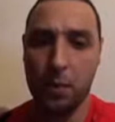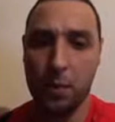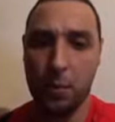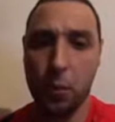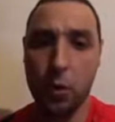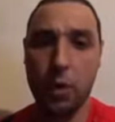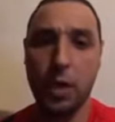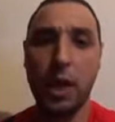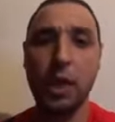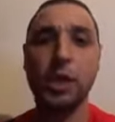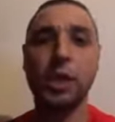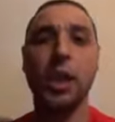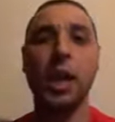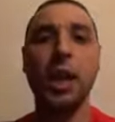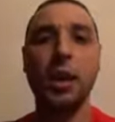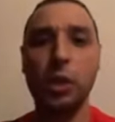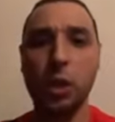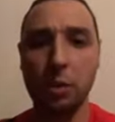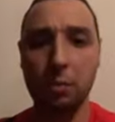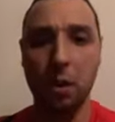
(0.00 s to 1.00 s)
Porque a
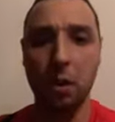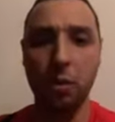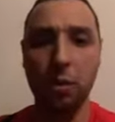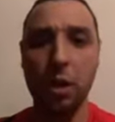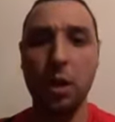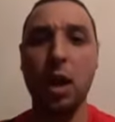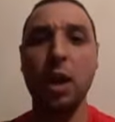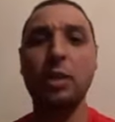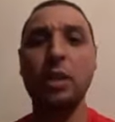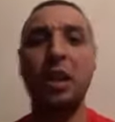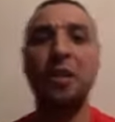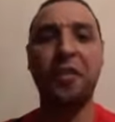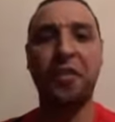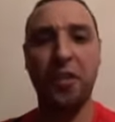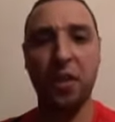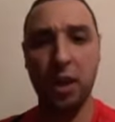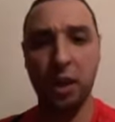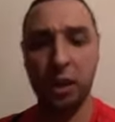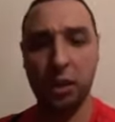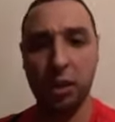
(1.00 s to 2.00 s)
gente, irmão, que canta
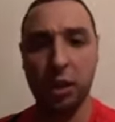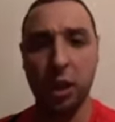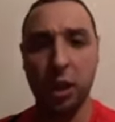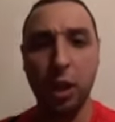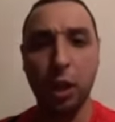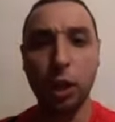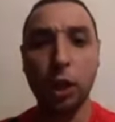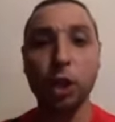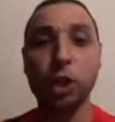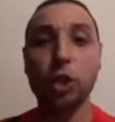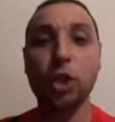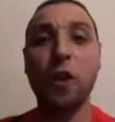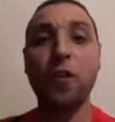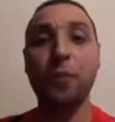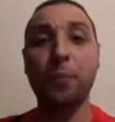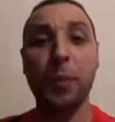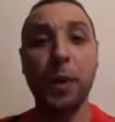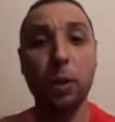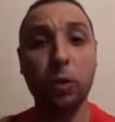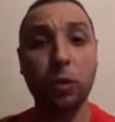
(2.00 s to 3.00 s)
funk, que sofre
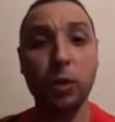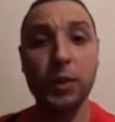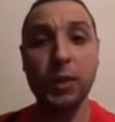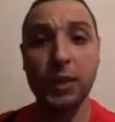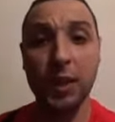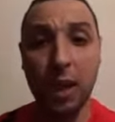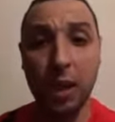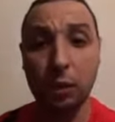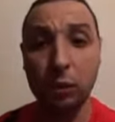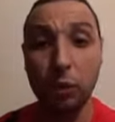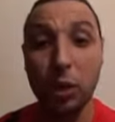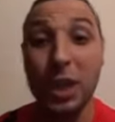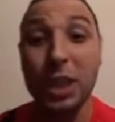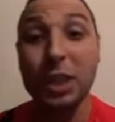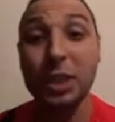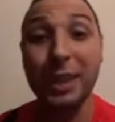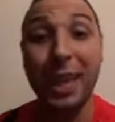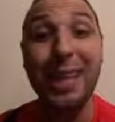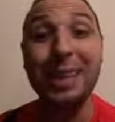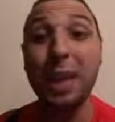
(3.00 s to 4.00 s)
preconceito,
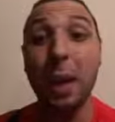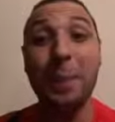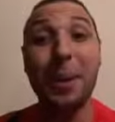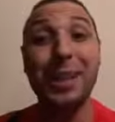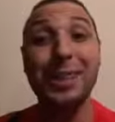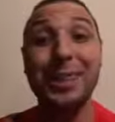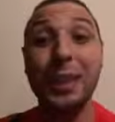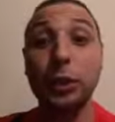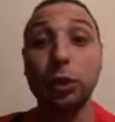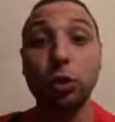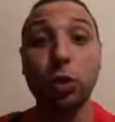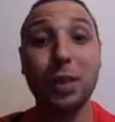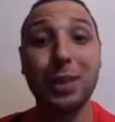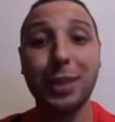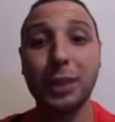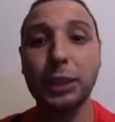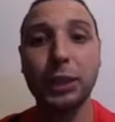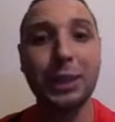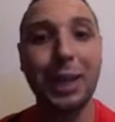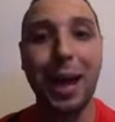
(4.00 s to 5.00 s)
tem que abraçar todas
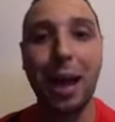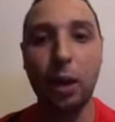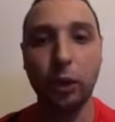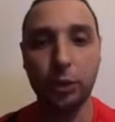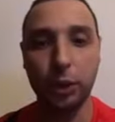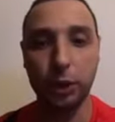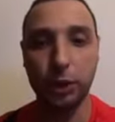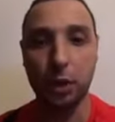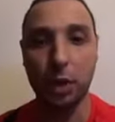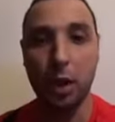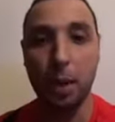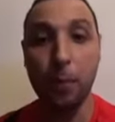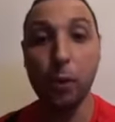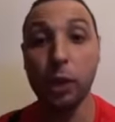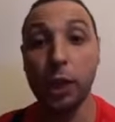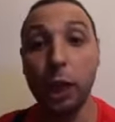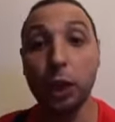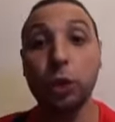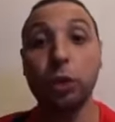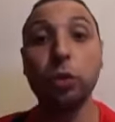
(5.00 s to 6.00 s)
as causas,
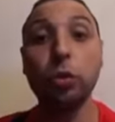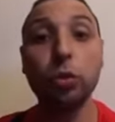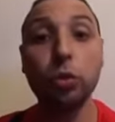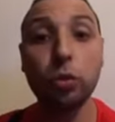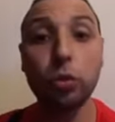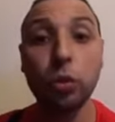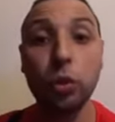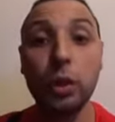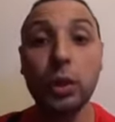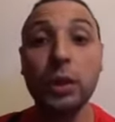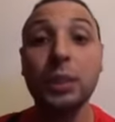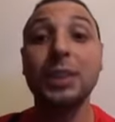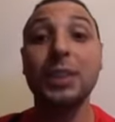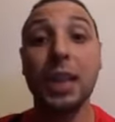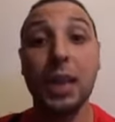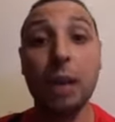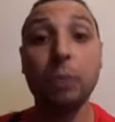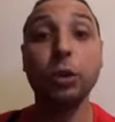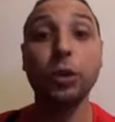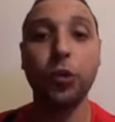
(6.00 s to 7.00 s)
porque junto
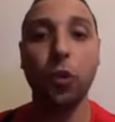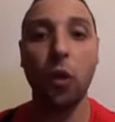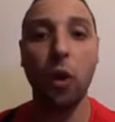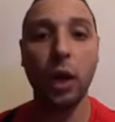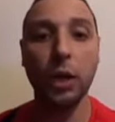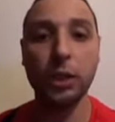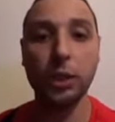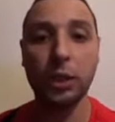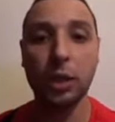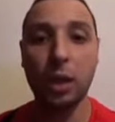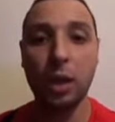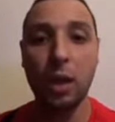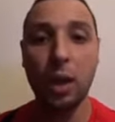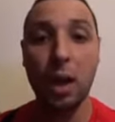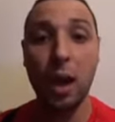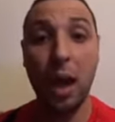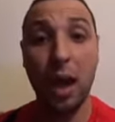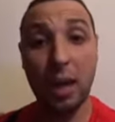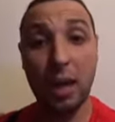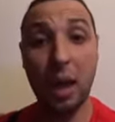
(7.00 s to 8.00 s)
seremos fortes.
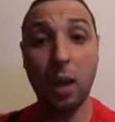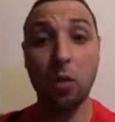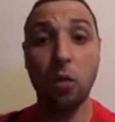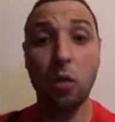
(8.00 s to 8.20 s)
Aí agora,